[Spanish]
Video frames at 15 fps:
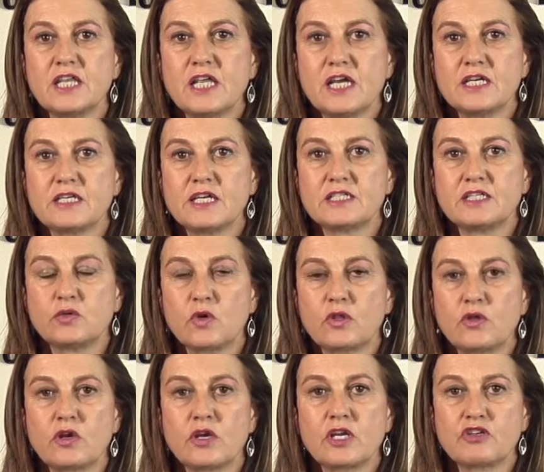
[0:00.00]
ideas, la
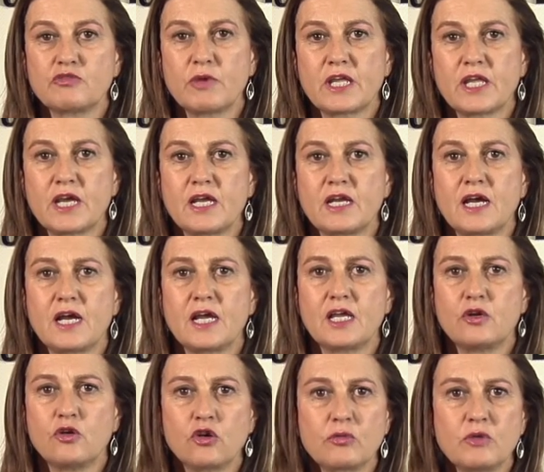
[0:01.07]
situación en España era
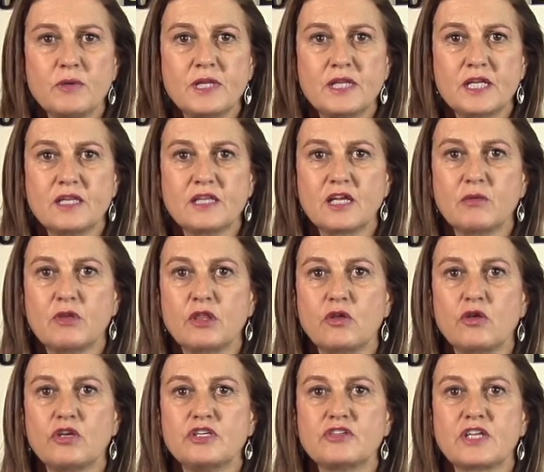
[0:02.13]
enormemente
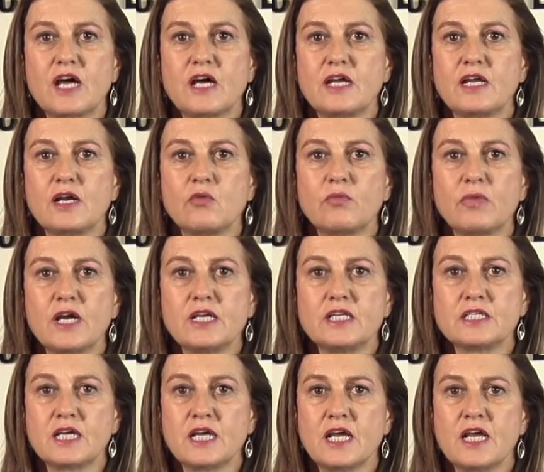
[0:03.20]
intervencionista, era un
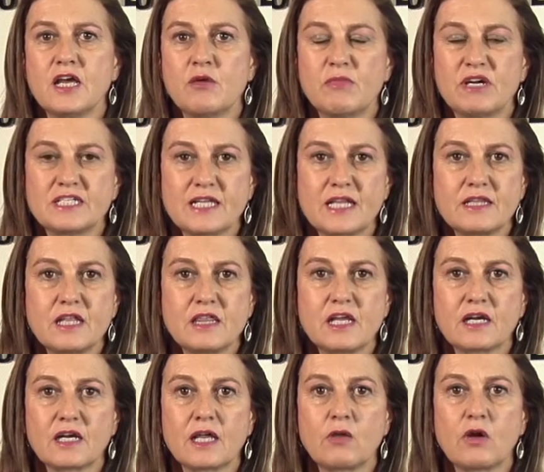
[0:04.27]
país bastante
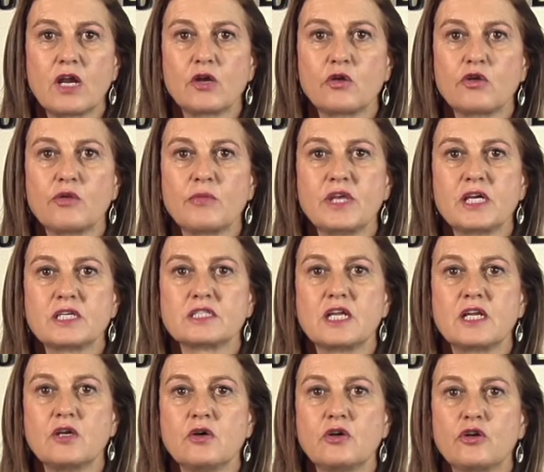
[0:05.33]
cerrado a la economía
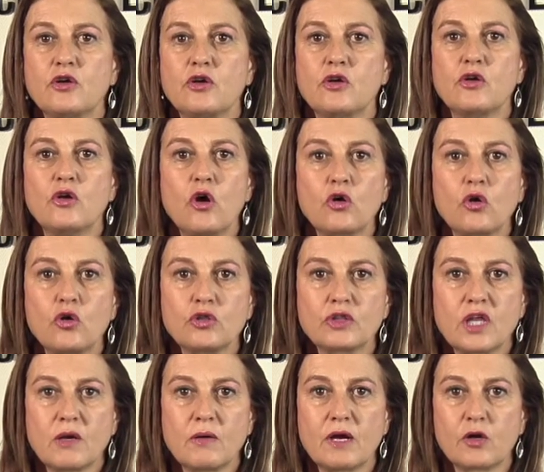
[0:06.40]
exterior, no
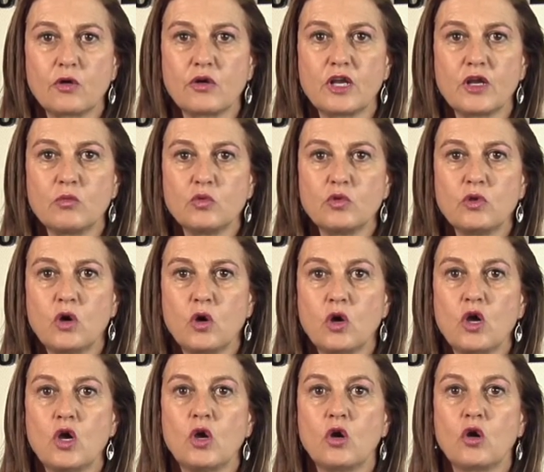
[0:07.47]
contaba con el mundo
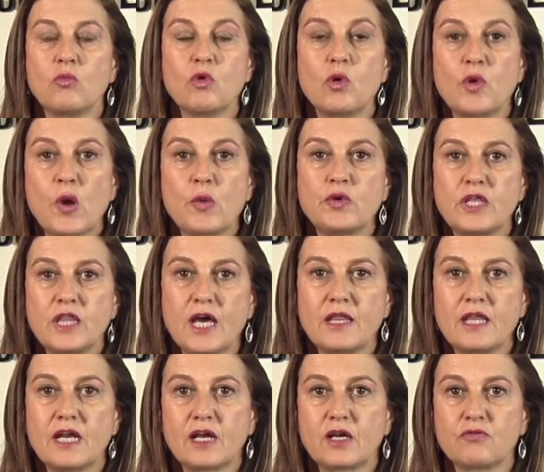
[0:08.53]
como una unidad
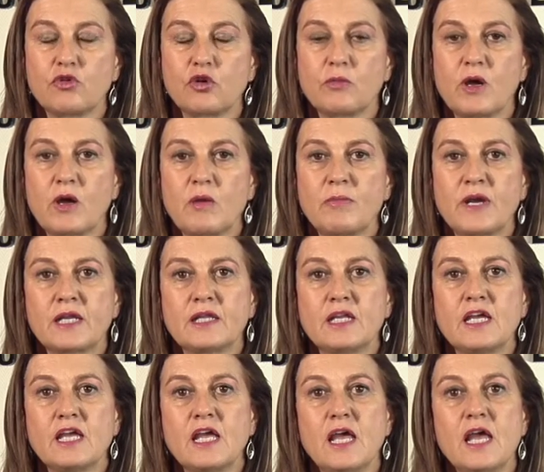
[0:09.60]
de la que formaba
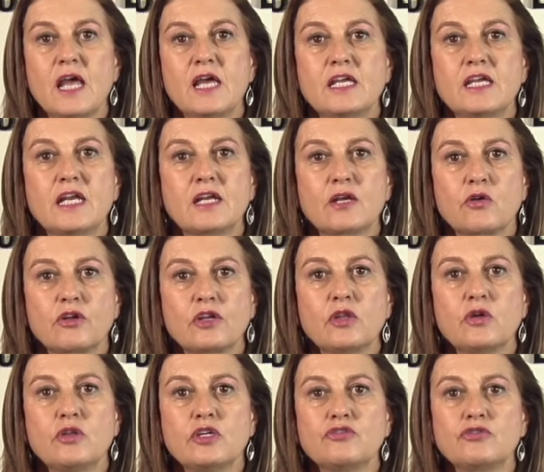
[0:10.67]
parte y el
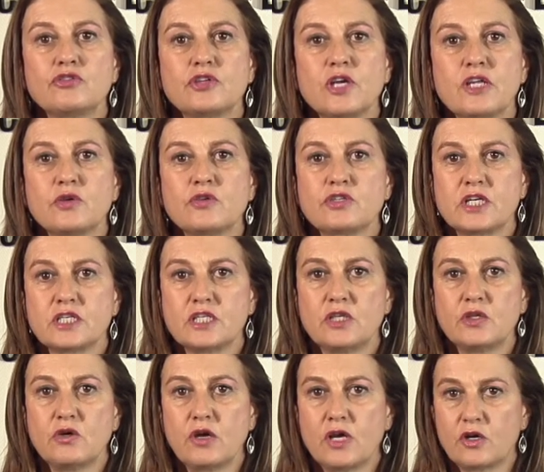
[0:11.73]
recorrido de estos años ha
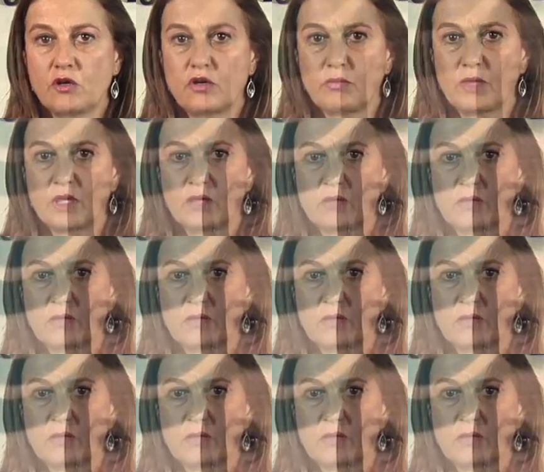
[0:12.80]
sido enorme.